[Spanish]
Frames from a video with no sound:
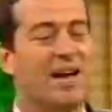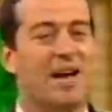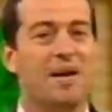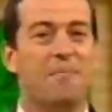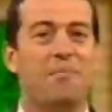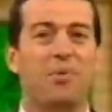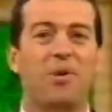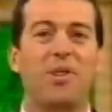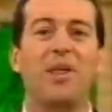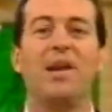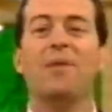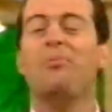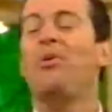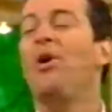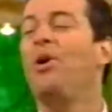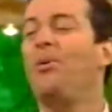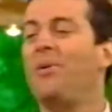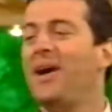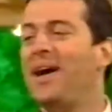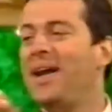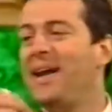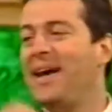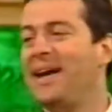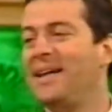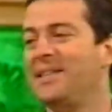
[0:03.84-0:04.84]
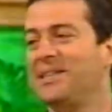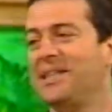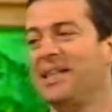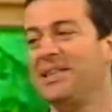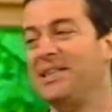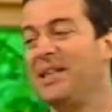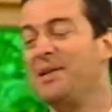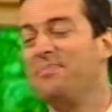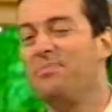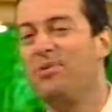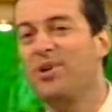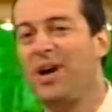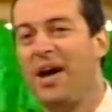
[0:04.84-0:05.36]
poder volver a esas
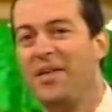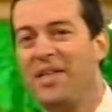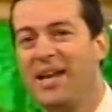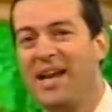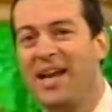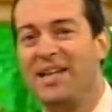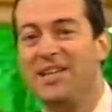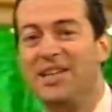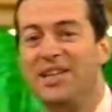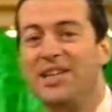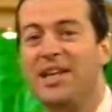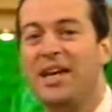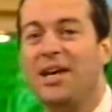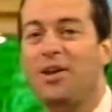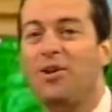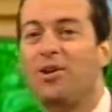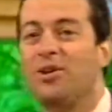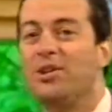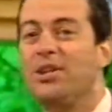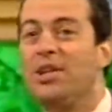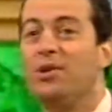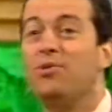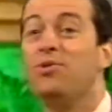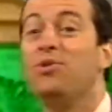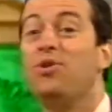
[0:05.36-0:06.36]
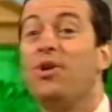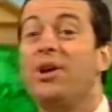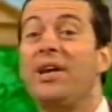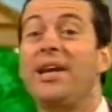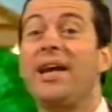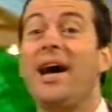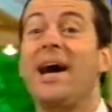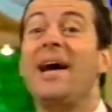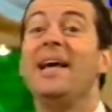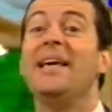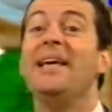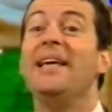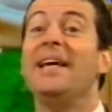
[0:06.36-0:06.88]
épocas de la niñez donde uno era
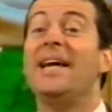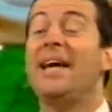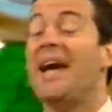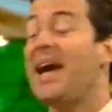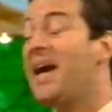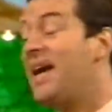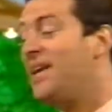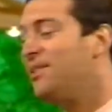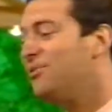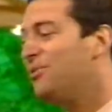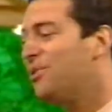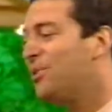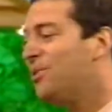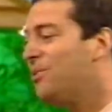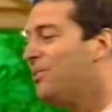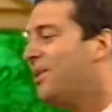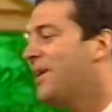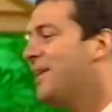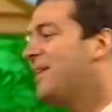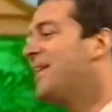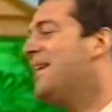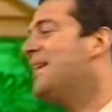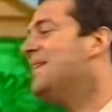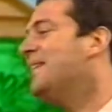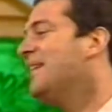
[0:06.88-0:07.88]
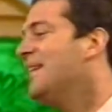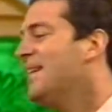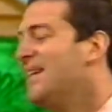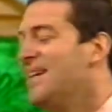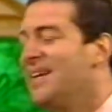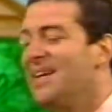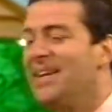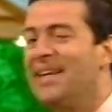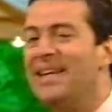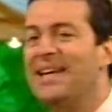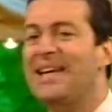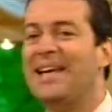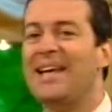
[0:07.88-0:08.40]
ingenuo, ¿verdad?
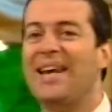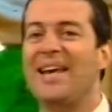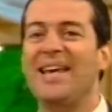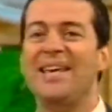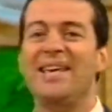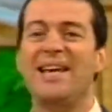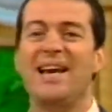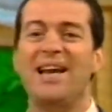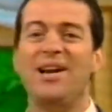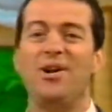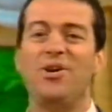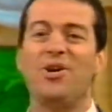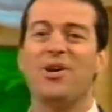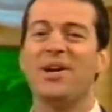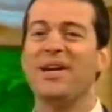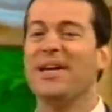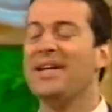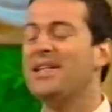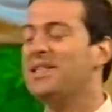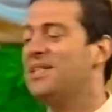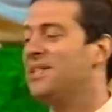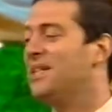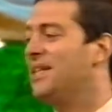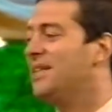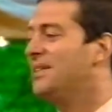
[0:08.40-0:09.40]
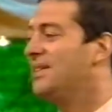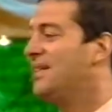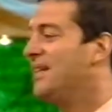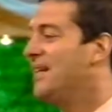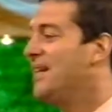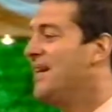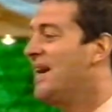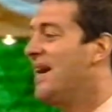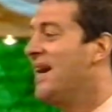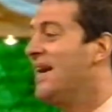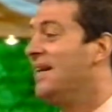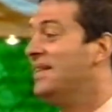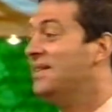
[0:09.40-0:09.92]
Y creía en los reyes,
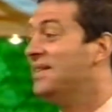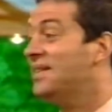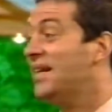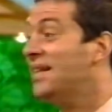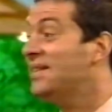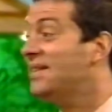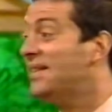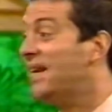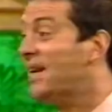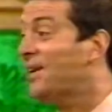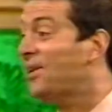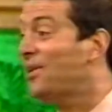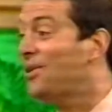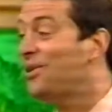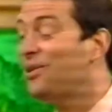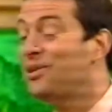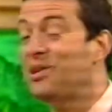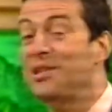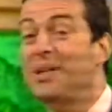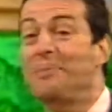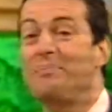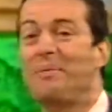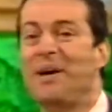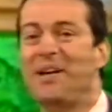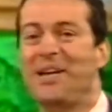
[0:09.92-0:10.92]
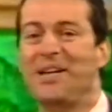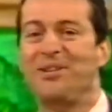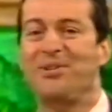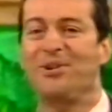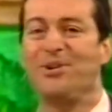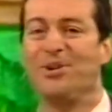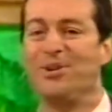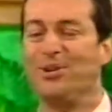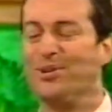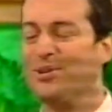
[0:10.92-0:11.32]
en Santa Claus y Mariano Claus.